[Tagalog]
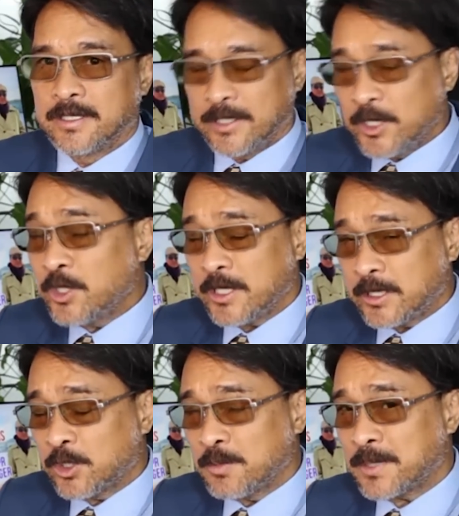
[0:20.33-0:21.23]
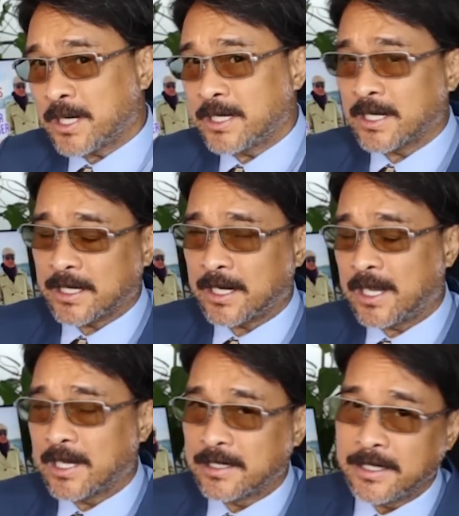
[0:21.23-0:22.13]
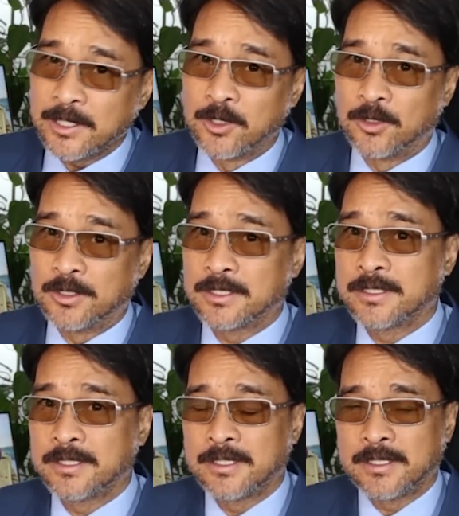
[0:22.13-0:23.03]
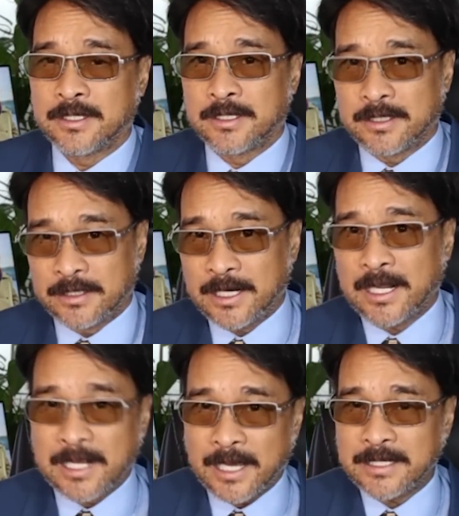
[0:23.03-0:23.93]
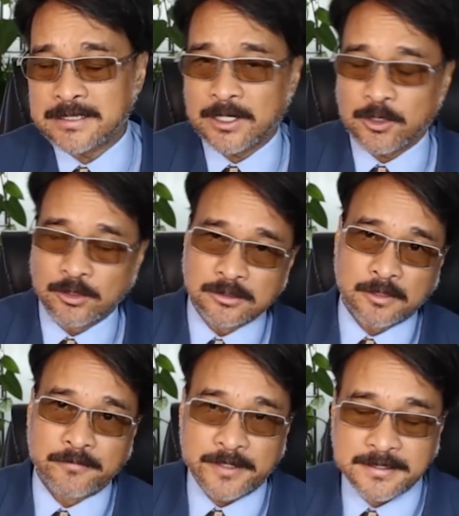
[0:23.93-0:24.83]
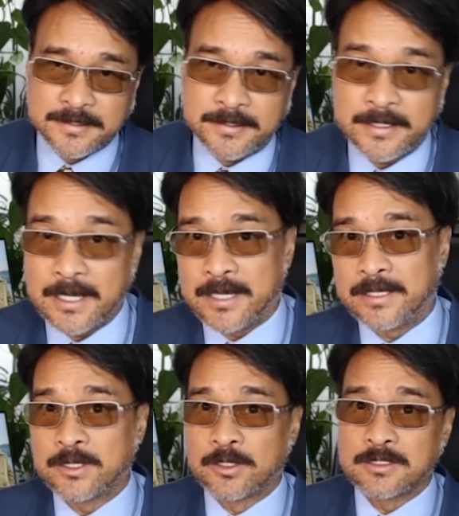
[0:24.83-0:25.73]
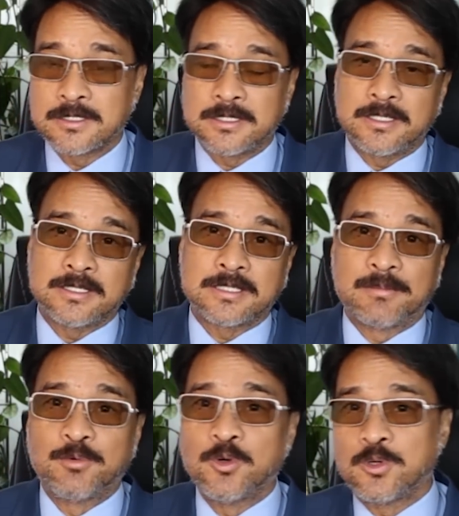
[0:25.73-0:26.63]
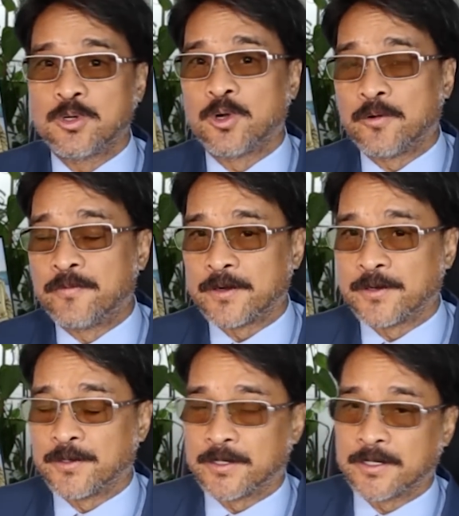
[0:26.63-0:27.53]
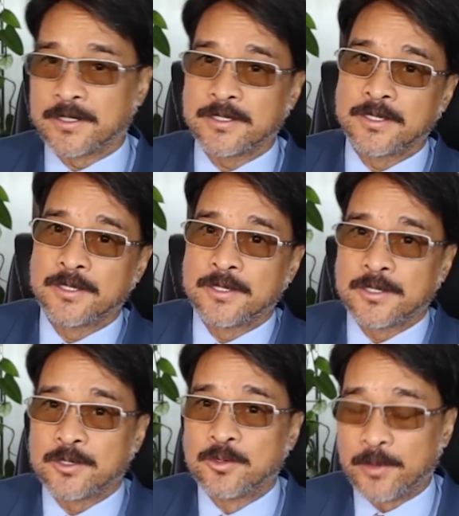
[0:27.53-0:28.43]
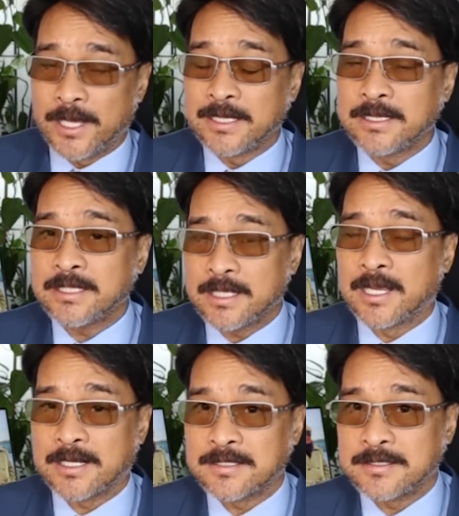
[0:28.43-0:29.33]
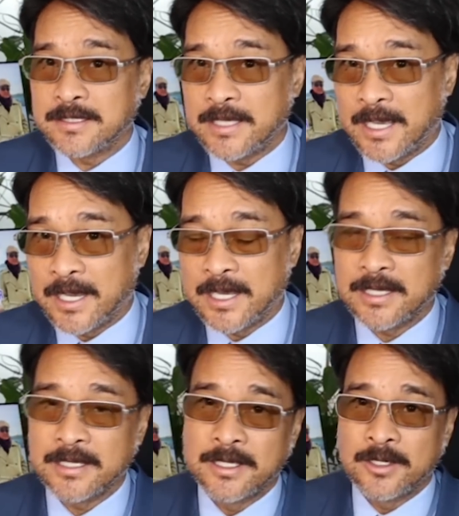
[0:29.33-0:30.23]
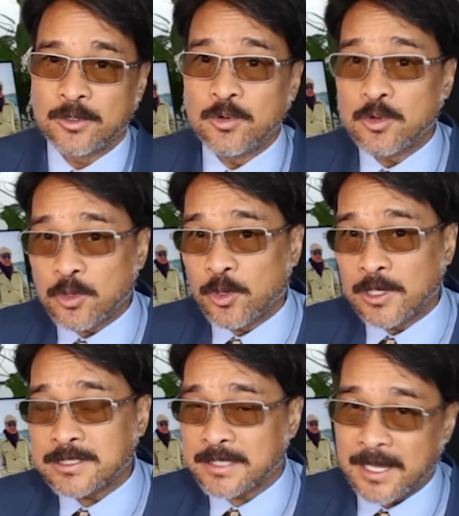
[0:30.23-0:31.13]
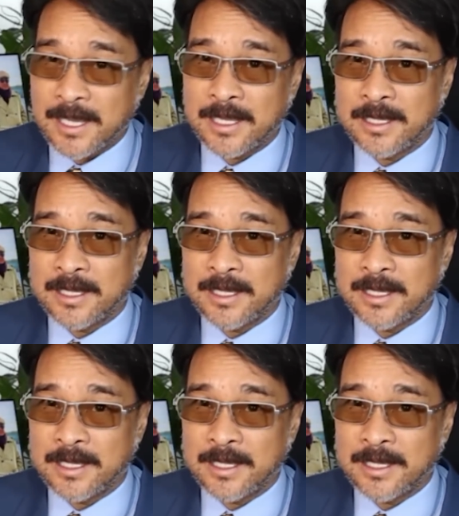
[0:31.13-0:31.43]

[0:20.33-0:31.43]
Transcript: In itong mga nakaraang linggo, nalagay sa kontrobersiya itong si Cebu Governor Gwen Garcia ukol sa